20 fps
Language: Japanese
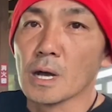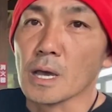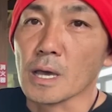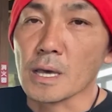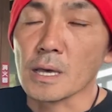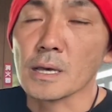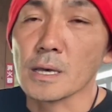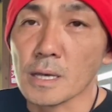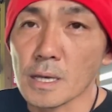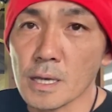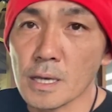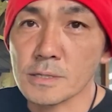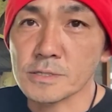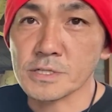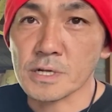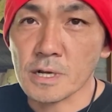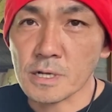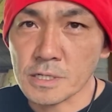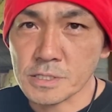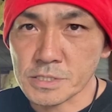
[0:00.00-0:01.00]
はい、えー、こ
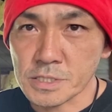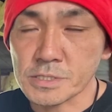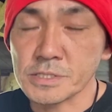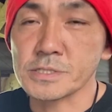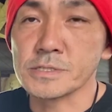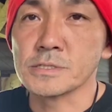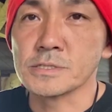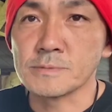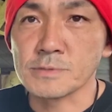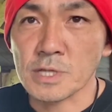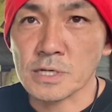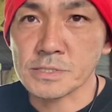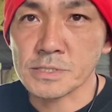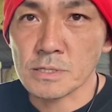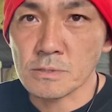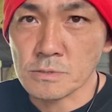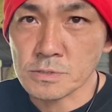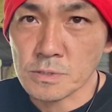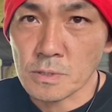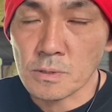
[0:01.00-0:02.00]
ちらガレジです。いつもたく
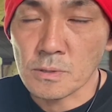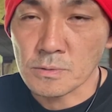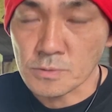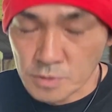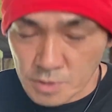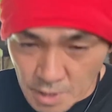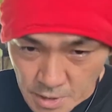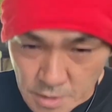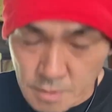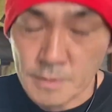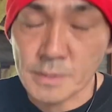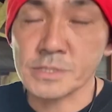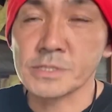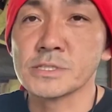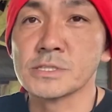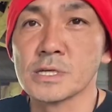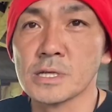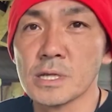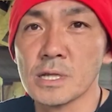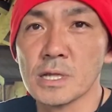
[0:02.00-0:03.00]
さんのご視聴、本当にありがとうござい
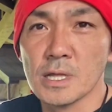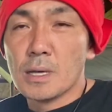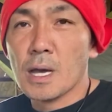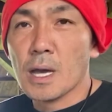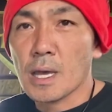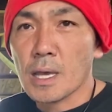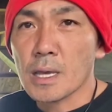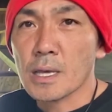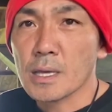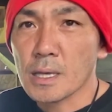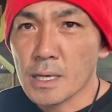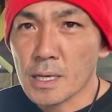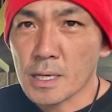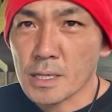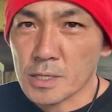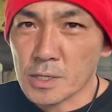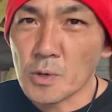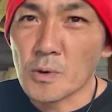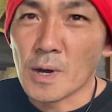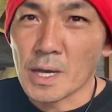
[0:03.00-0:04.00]
ます。はい、
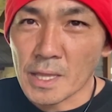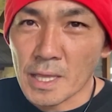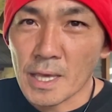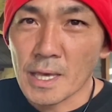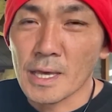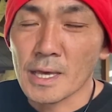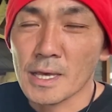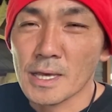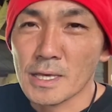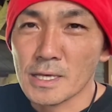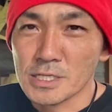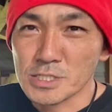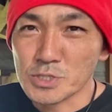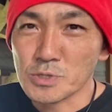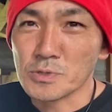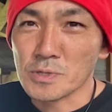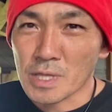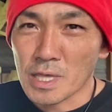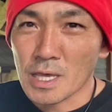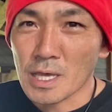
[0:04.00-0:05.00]
えー、今日はね、
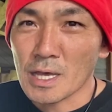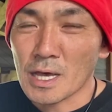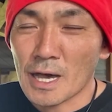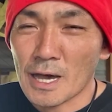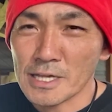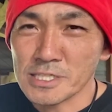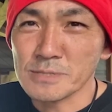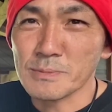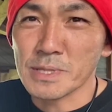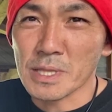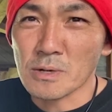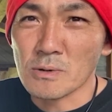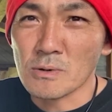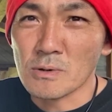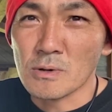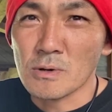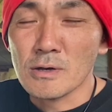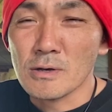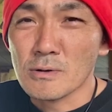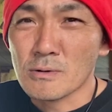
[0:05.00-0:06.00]
ちょっとね、初めて
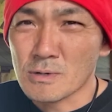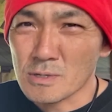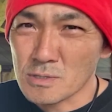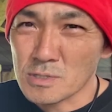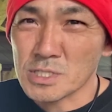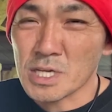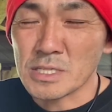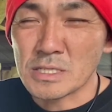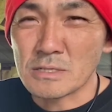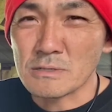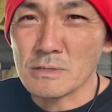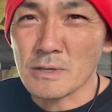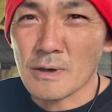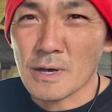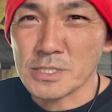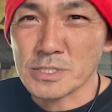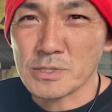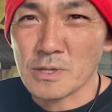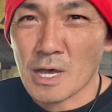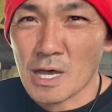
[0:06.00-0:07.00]
の俺のチャンネルで
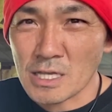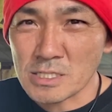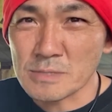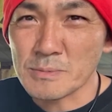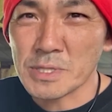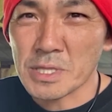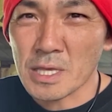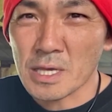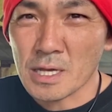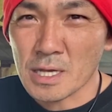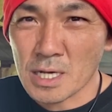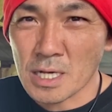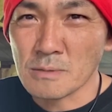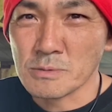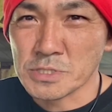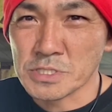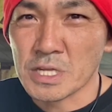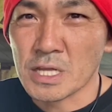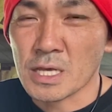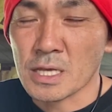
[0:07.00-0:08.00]
はちょっと初めてか
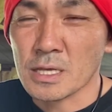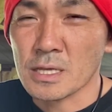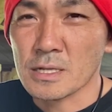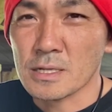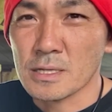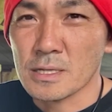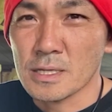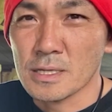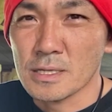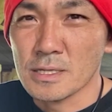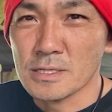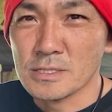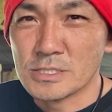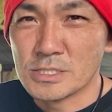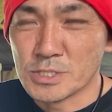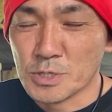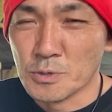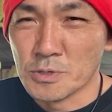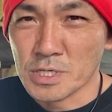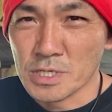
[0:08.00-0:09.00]
もしれん。
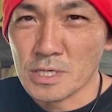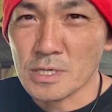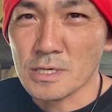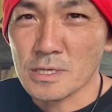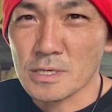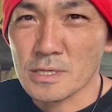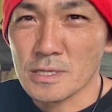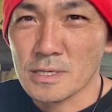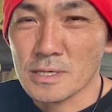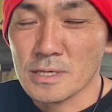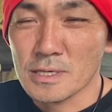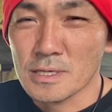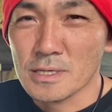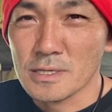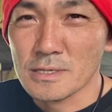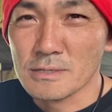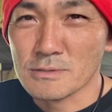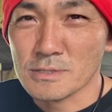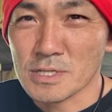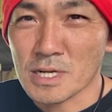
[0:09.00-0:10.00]
調理。
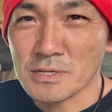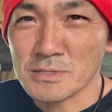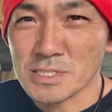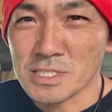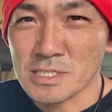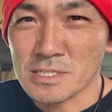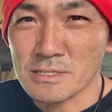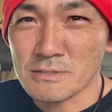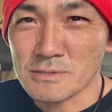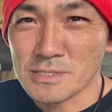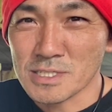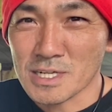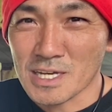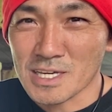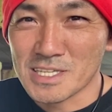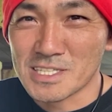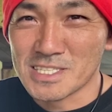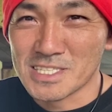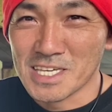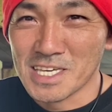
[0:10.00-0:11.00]
クジラク
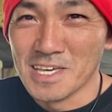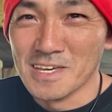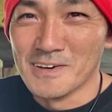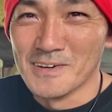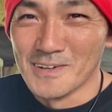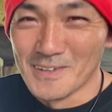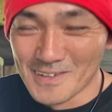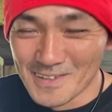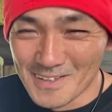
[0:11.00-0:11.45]
ジラキッチンを